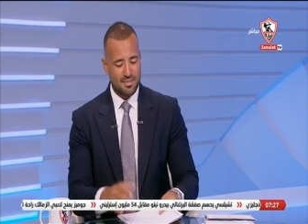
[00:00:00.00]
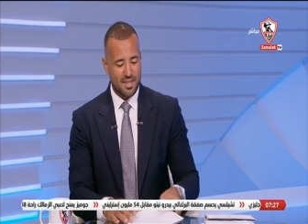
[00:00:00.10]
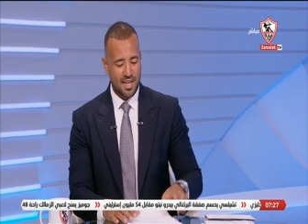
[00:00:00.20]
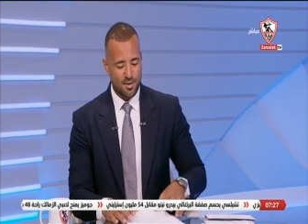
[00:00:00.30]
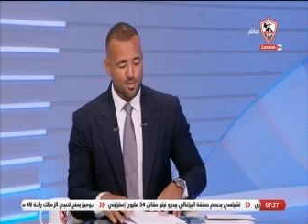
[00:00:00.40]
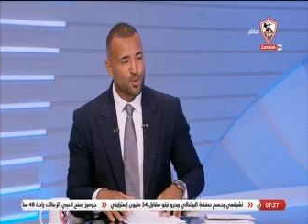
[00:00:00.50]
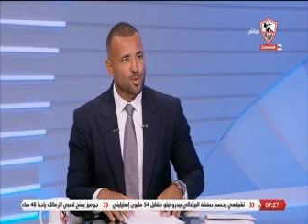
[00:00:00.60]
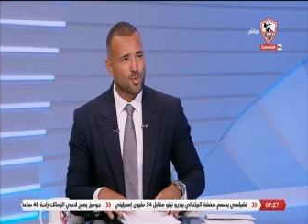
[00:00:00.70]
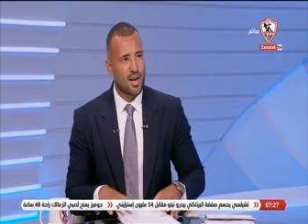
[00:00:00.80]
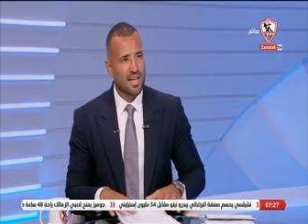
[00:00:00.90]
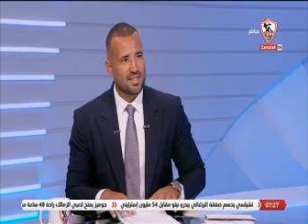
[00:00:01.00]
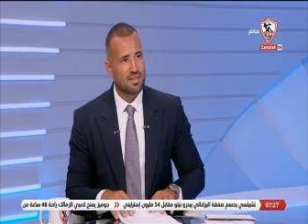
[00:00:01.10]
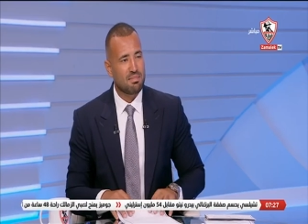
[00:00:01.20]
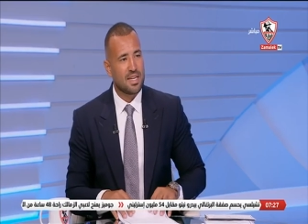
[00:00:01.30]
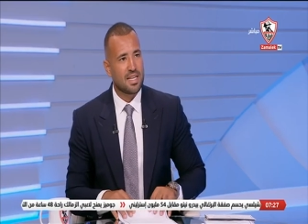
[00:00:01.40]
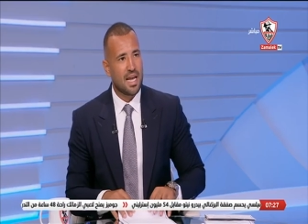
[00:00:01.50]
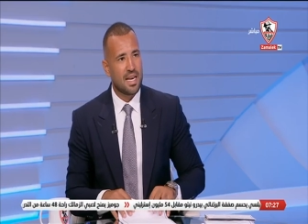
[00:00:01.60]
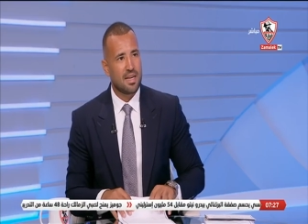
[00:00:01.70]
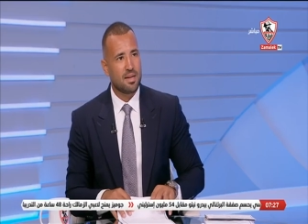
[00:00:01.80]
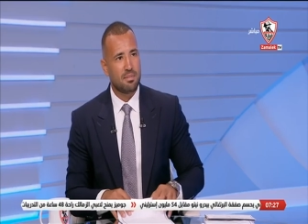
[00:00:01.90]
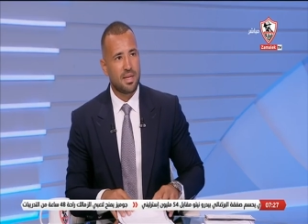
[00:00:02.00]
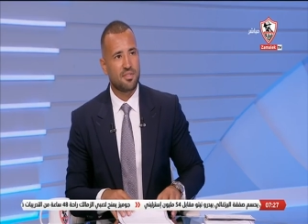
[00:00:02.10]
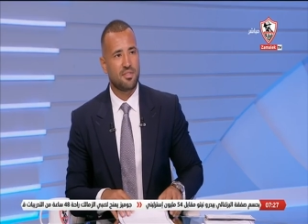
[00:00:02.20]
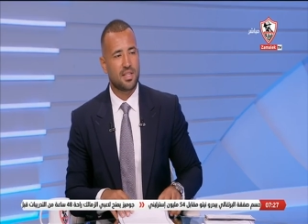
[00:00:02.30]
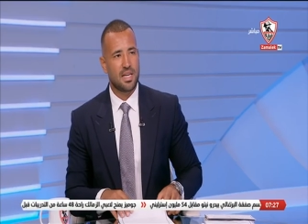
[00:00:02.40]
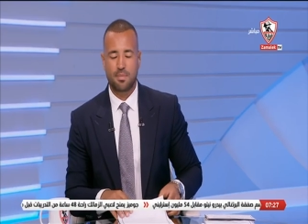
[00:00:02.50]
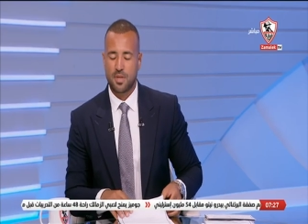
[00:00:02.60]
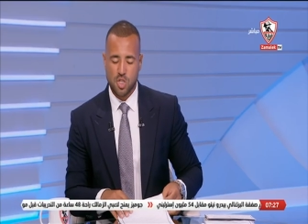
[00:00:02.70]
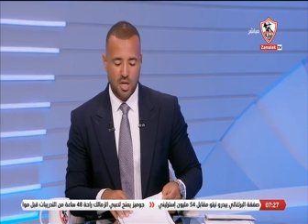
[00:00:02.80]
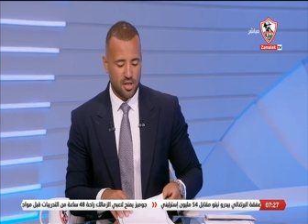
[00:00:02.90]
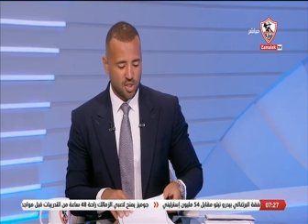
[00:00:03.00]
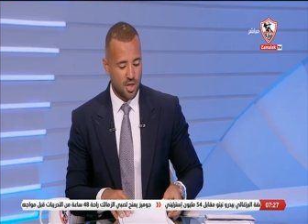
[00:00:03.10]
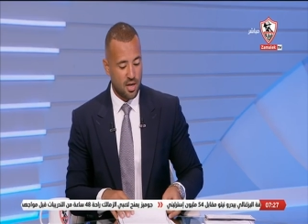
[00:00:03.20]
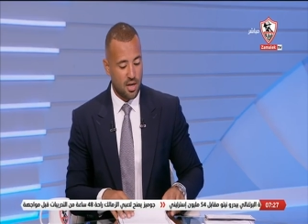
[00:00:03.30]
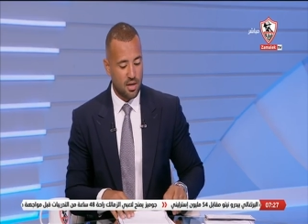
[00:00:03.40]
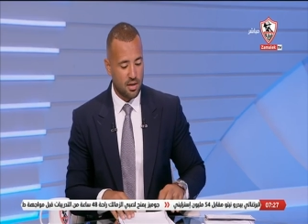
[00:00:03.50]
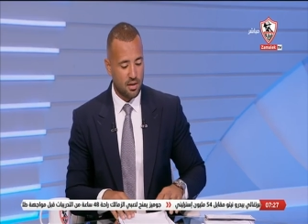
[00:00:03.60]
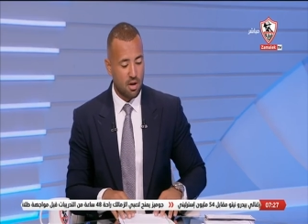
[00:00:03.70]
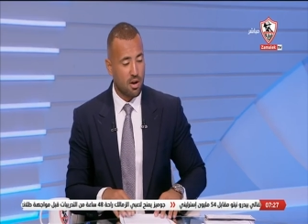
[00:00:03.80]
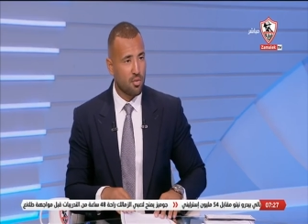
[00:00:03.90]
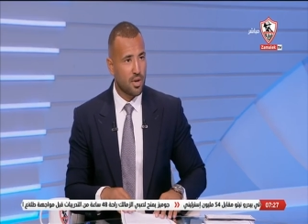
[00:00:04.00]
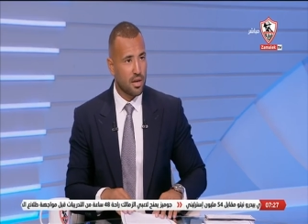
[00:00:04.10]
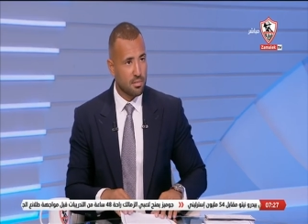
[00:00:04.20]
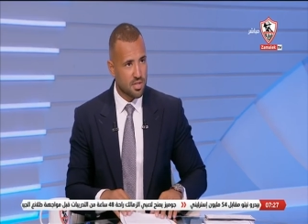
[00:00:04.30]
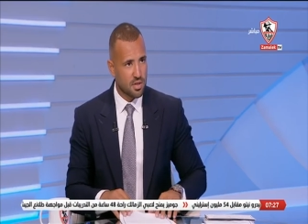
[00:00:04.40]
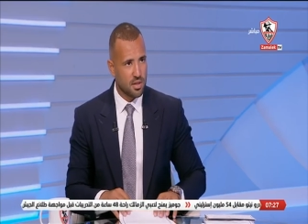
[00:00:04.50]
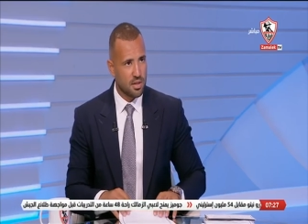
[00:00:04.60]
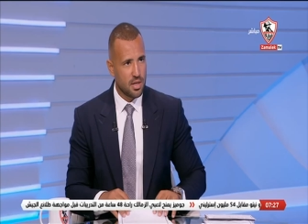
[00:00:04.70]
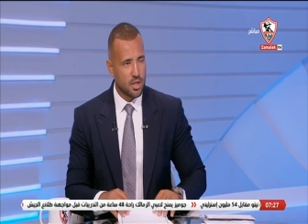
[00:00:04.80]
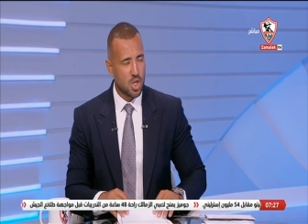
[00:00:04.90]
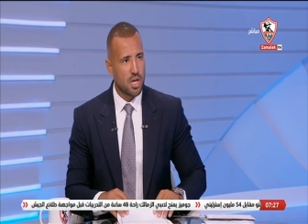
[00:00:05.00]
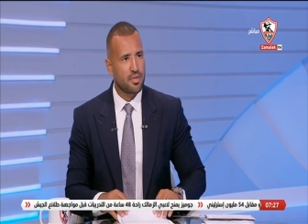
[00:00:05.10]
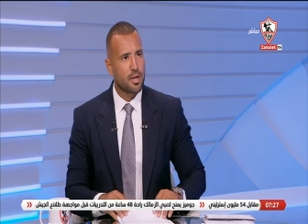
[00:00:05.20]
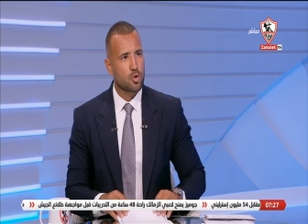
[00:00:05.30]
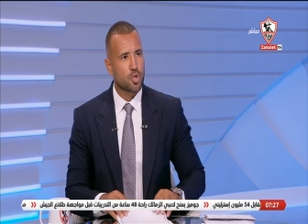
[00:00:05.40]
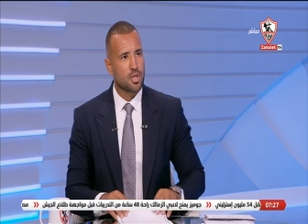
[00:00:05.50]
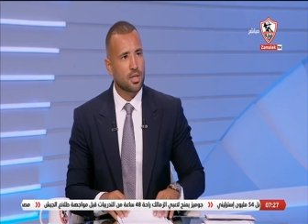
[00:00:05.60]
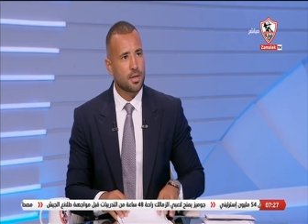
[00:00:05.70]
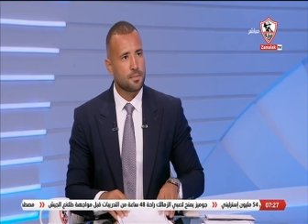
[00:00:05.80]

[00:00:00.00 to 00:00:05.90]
من الامور والعديد من الملفات اللي بتشغل الشارع الكروي المصري شايف ايه الروشته